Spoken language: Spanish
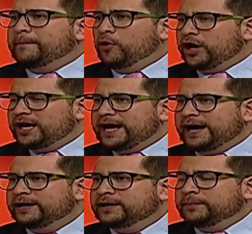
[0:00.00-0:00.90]

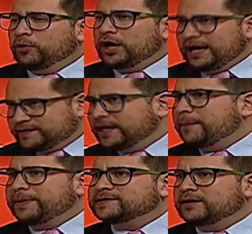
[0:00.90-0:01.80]
Morelia,
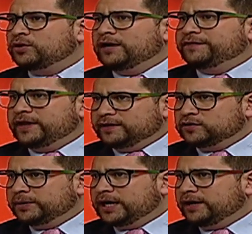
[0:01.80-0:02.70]
sigue pensando en la
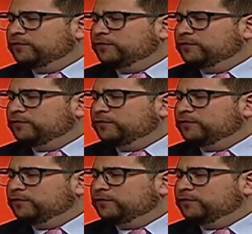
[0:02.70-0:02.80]
Federación Mexicana